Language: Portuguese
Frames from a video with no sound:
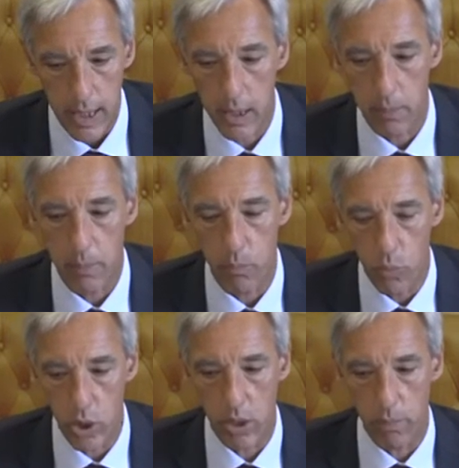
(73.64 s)
era
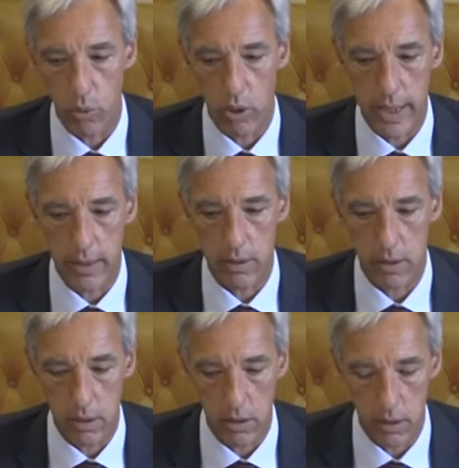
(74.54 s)
muito
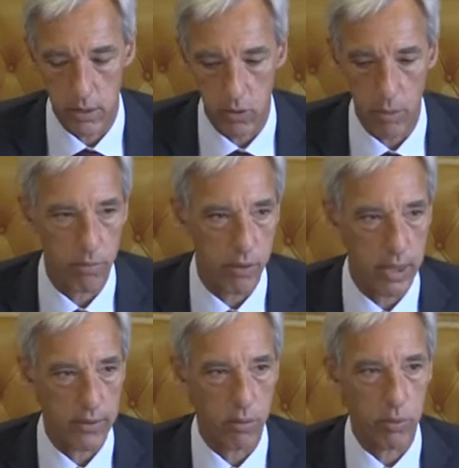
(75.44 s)
importante que se
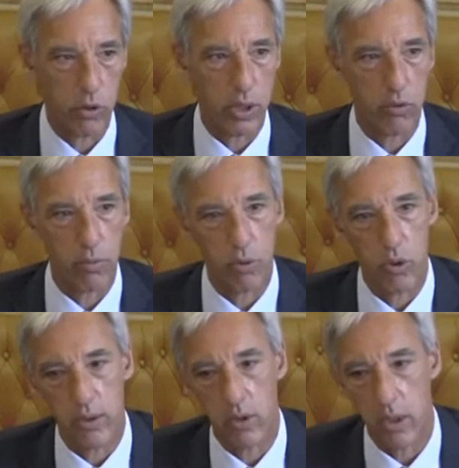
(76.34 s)
aproveitasse a presidência
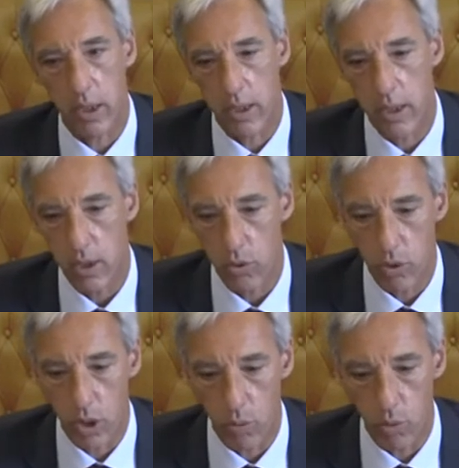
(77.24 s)
portuguesa da
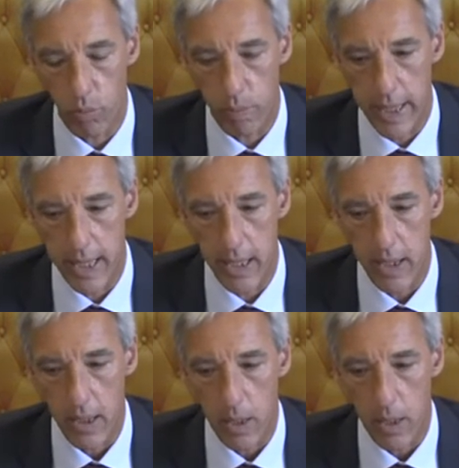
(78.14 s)
União Europeia